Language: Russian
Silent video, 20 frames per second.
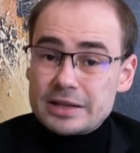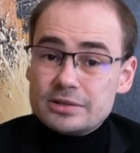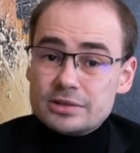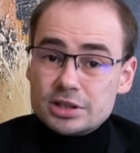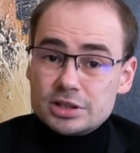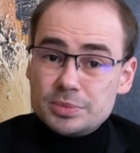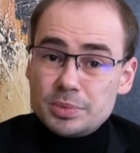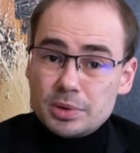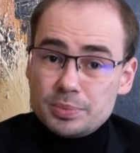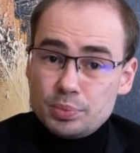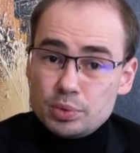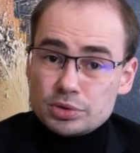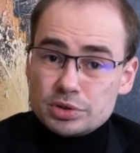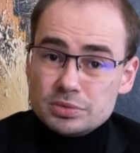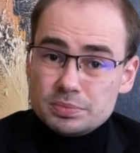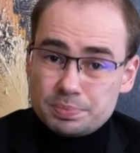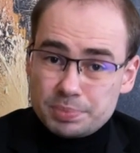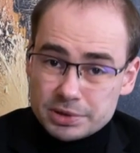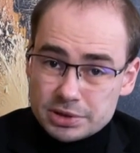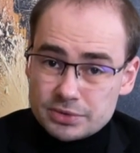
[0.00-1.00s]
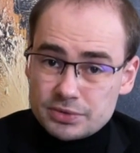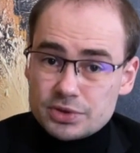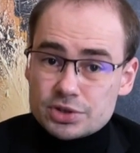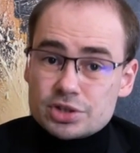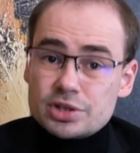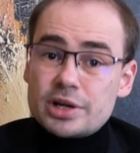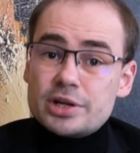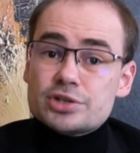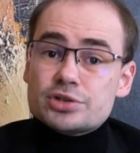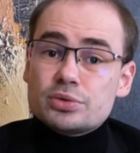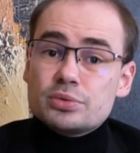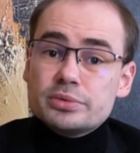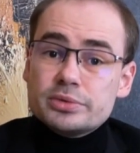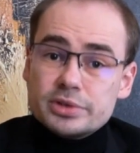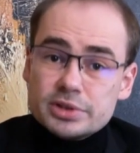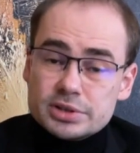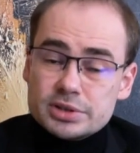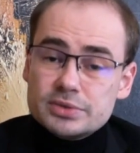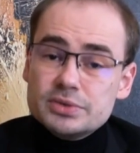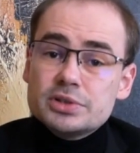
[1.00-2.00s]
Владимир Путин подтверждает, что он
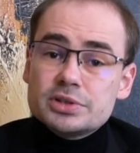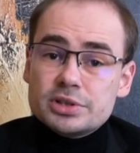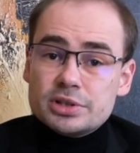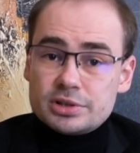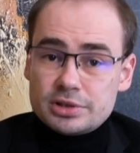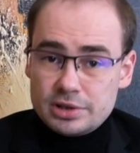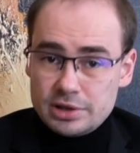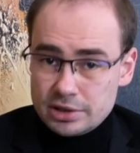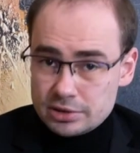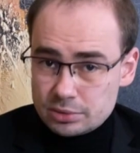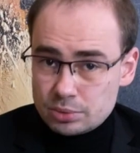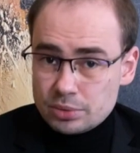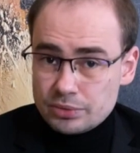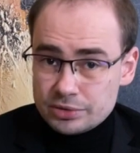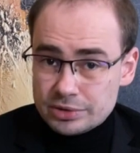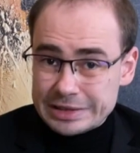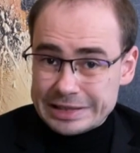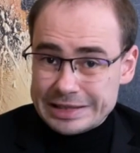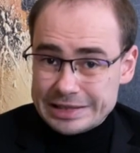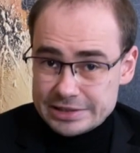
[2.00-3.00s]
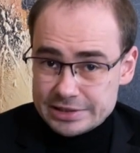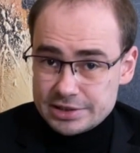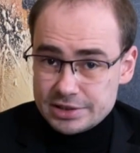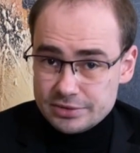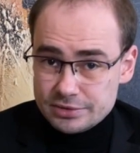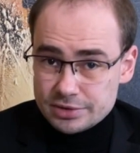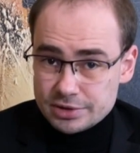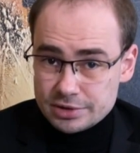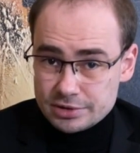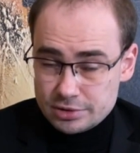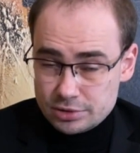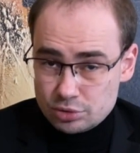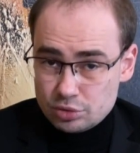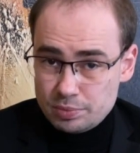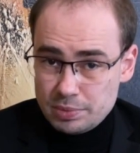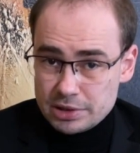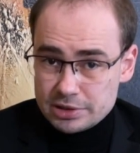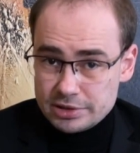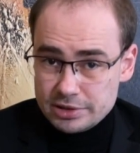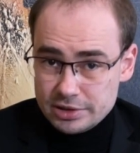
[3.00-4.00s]
действительно готовил агрессивные
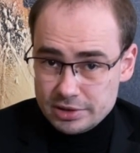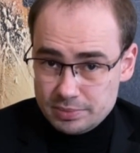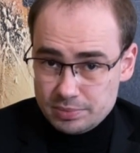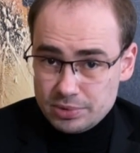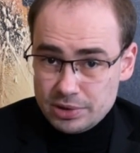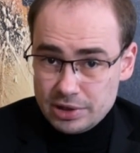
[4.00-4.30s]
наступательные